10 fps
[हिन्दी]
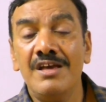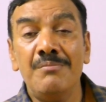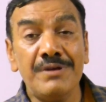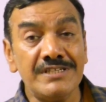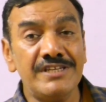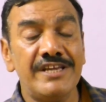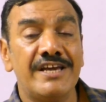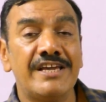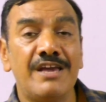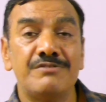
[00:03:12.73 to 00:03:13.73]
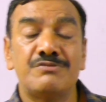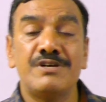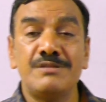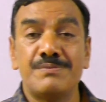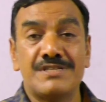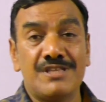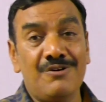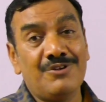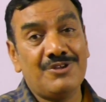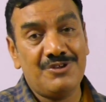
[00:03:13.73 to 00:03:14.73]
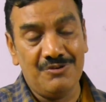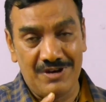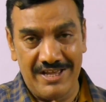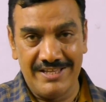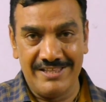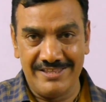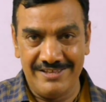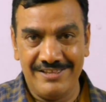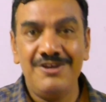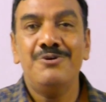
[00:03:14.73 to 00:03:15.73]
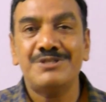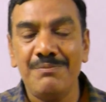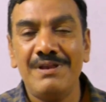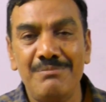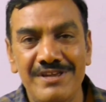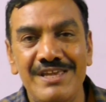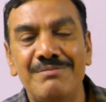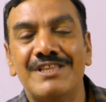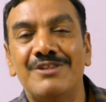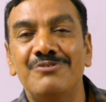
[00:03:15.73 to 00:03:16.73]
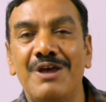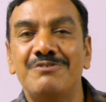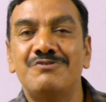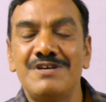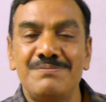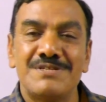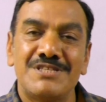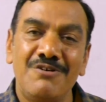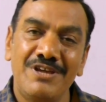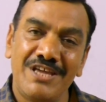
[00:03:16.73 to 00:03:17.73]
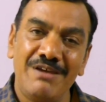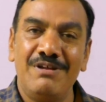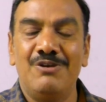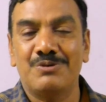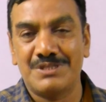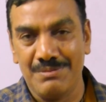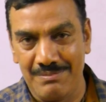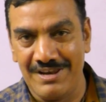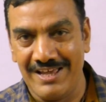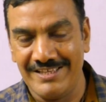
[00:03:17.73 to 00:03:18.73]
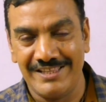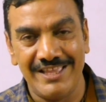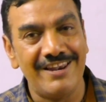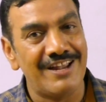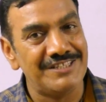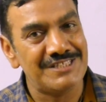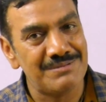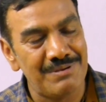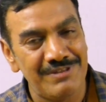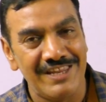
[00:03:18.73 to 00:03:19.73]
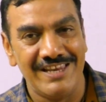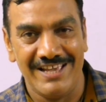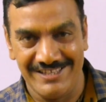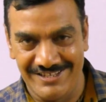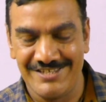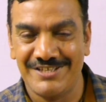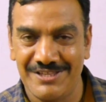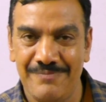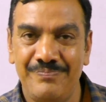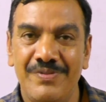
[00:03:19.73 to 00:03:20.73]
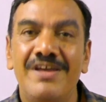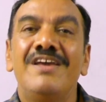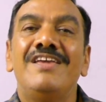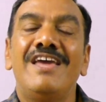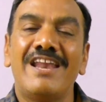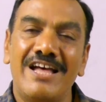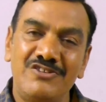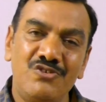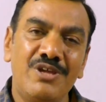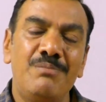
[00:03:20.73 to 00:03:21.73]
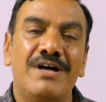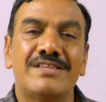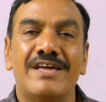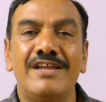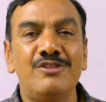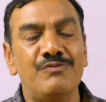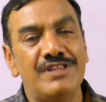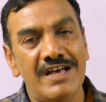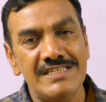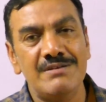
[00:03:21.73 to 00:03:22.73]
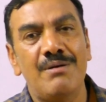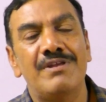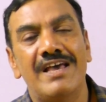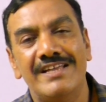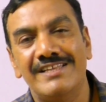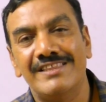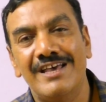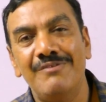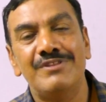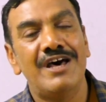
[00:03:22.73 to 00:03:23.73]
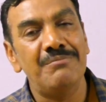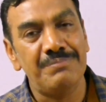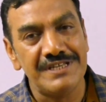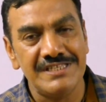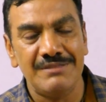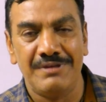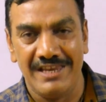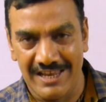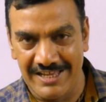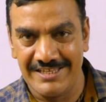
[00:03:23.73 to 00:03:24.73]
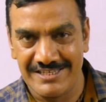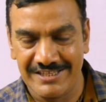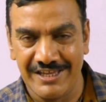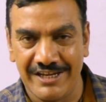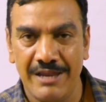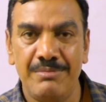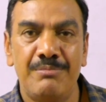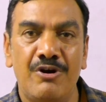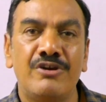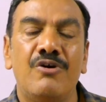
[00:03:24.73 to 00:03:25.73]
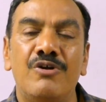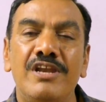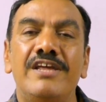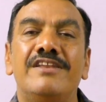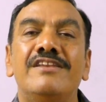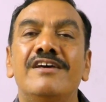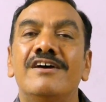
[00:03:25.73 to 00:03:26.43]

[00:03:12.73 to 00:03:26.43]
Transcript: प्रश्न यह है कि अविश्वास प्रस्ताव क्यों लाया जाता है उसके पहले मैं ये बता दूं कि अविश्वास प्रस्ताव केवल लोकसभा में लाया जाता है राज्यसभा में नहीं लाया जा सकता या राज्यों की बात करें तो विधानसभा में लाया जाता है विधान परिषद में नहीं लाया जा सकता इट कैन बी ब्रॉट ओनली इन